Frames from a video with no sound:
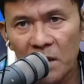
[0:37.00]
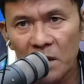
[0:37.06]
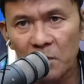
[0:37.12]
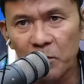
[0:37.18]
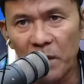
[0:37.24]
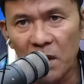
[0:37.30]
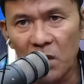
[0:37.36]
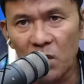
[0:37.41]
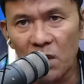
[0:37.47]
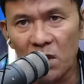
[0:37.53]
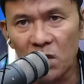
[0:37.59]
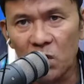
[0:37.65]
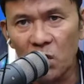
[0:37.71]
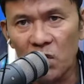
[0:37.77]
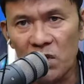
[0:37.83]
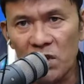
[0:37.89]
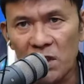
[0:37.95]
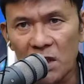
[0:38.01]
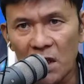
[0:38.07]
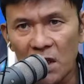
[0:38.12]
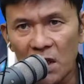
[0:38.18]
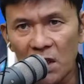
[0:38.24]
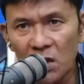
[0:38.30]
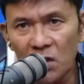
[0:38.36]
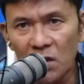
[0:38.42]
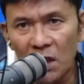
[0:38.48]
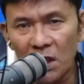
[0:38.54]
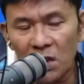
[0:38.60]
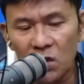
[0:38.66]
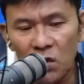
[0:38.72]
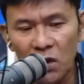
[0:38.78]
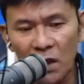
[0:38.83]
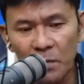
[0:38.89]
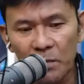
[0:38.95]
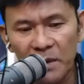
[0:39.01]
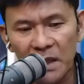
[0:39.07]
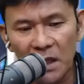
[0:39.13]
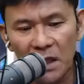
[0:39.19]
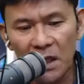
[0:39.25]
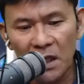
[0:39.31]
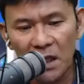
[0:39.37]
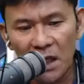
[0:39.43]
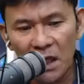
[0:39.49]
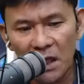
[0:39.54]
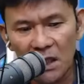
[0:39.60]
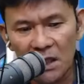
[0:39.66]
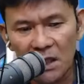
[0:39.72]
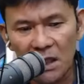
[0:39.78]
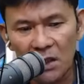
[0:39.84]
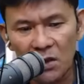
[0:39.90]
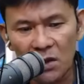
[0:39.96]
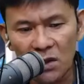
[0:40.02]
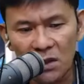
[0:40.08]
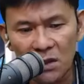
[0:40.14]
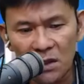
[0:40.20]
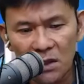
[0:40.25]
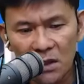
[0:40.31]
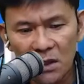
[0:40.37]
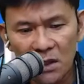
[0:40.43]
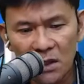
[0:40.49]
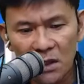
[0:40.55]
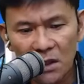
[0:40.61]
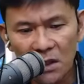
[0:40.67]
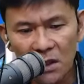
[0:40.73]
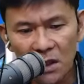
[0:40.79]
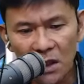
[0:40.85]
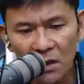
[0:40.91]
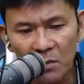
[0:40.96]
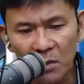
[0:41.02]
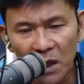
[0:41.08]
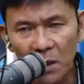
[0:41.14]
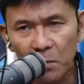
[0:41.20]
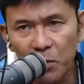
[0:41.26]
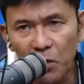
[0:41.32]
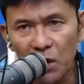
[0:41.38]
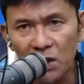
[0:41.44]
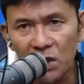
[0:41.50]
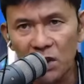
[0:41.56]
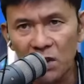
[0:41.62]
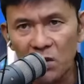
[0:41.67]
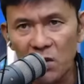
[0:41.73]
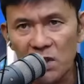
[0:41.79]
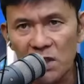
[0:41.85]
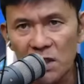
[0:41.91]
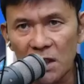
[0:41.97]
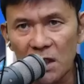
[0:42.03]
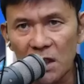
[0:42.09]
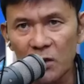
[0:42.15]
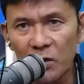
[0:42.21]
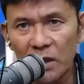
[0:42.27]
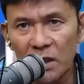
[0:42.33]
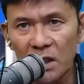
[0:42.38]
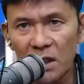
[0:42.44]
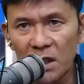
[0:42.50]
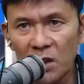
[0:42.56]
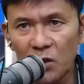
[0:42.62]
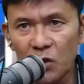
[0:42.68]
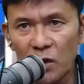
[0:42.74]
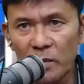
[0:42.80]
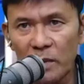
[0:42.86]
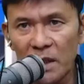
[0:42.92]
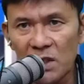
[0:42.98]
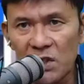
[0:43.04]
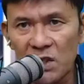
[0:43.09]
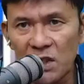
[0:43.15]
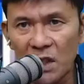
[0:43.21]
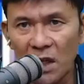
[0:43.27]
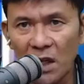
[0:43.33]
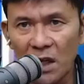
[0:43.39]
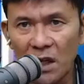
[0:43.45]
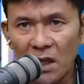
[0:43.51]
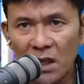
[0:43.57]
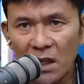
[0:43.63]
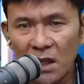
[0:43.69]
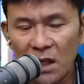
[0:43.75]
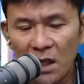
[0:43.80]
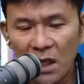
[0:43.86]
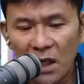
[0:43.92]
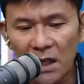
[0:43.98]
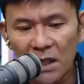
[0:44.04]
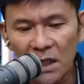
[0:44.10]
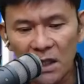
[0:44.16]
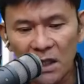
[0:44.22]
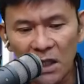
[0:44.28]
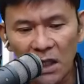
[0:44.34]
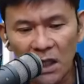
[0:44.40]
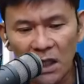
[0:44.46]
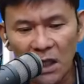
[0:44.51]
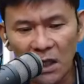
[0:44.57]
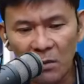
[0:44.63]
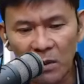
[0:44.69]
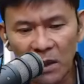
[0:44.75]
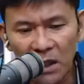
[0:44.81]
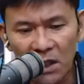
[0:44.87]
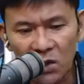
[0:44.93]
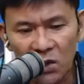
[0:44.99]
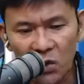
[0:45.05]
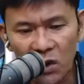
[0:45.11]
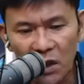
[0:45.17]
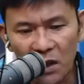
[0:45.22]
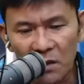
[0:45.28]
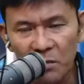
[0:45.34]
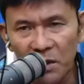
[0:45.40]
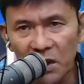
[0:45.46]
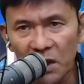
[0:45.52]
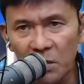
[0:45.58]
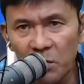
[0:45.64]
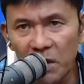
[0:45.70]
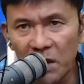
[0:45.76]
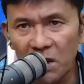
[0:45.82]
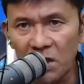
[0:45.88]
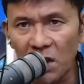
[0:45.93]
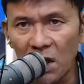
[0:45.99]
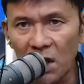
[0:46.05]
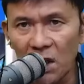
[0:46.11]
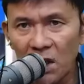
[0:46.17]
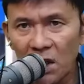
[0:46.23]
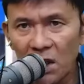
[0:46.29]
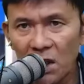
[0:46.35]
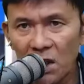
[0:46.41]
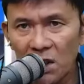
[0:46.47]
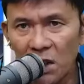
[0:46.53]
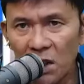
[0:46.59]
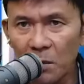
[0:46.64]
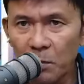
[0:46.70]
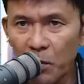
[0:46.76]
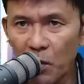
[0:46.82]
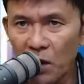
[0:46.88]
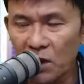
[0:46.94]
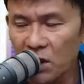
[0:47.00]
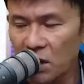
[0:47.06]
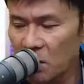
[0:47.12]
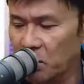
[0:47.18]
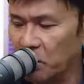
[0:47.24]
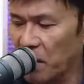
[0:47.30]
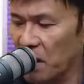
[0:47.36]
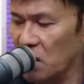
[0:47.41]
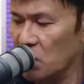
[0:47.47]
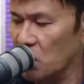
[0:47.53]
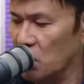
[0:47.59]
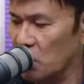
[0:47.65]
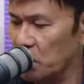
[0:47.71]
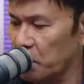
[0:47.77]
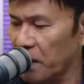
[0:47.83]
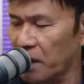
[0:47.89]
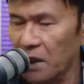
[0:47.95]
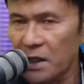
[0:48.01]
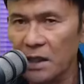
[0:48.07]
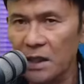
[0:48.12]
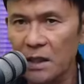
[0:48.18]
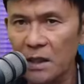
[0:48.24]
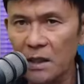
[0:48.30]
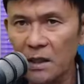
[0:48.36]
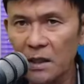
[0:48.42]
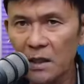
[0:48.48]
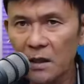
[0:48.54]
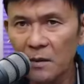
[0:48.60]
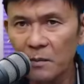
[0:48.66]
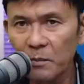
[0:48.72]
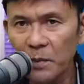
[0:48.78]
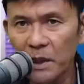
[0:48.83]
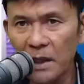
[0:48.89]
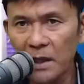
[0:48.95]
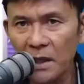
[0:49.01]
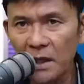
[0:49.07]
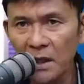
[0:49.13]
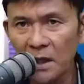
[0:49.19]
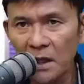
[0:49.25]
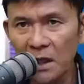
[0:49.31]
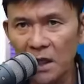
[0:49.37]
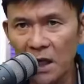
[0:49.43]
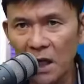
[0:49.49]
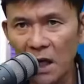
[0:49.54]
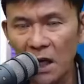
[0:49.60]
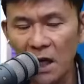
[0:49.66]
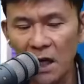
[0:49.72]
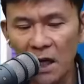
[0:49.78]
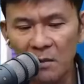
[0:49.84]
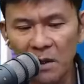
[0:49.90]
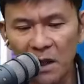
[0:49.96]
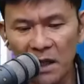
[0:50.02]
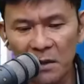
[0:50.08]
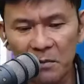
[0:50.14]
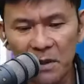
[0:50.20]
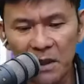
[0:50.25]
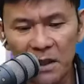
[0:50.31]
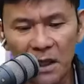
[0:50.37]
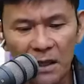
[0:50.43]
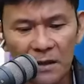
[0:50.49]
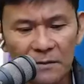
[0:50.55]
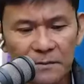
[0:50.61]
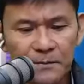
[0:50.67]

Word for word: Pero itong sigarilyo na ito na pinakakalat ngayon ng mga politiko sa lalawigan ng Nueva Ecija ay kanila lamang ito na ibinibenta ng 14 pesos per per uh, kaha mga kaibigan.